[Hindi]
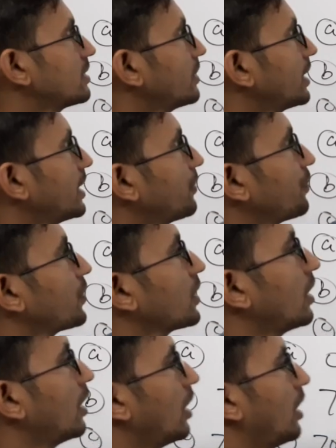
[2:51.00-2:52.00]
इसमें
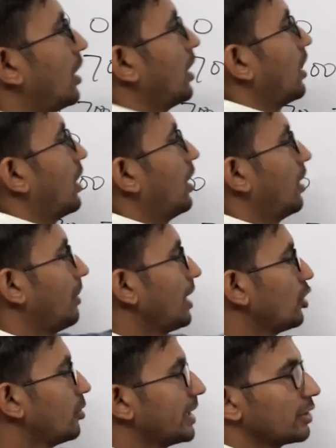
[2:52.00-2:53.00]
है मान
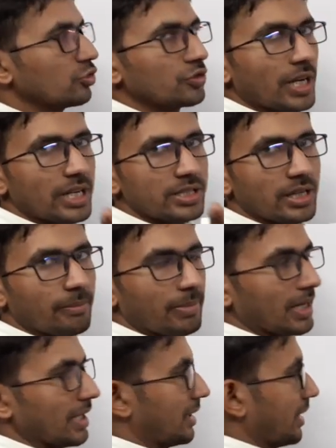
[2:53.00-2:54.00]
लो हम एक दूसरा
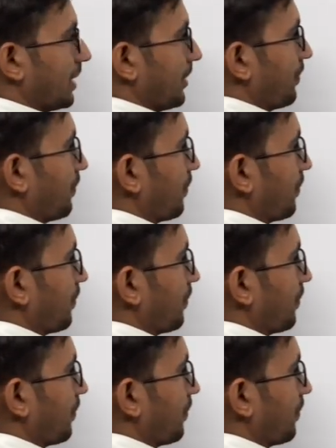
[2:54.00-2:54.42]
एग्जाम्पल लेते हैं